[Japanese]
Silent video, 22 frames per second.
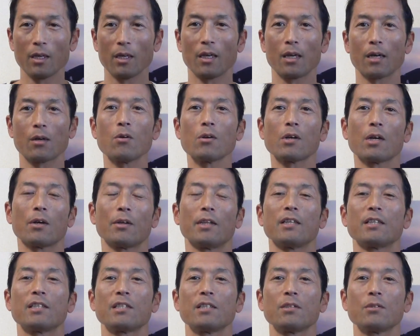えー、今回は
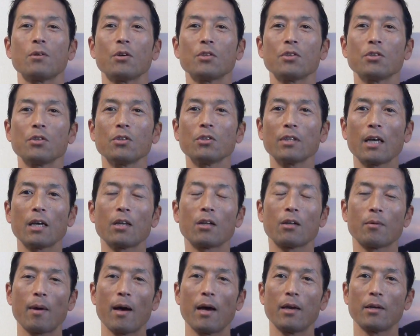ね、4、50代
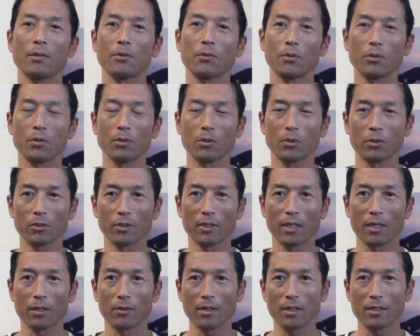の場合というこ
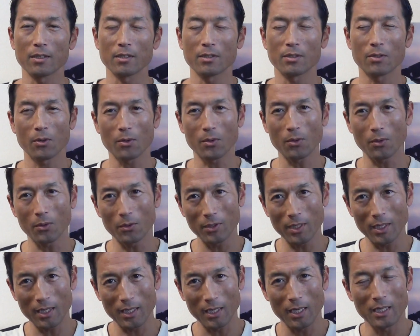となので、そこ
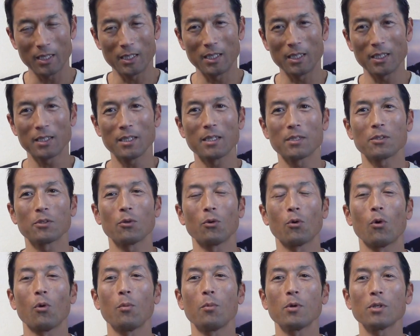をね、いきなりそ
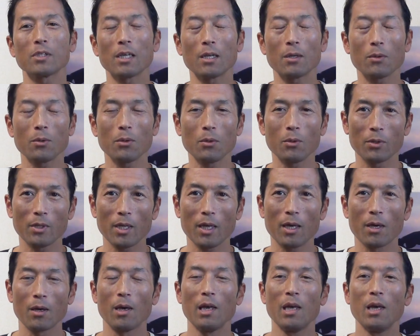の重さの方
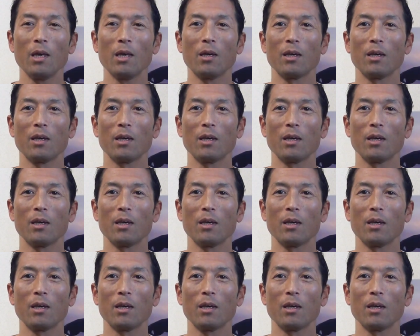で、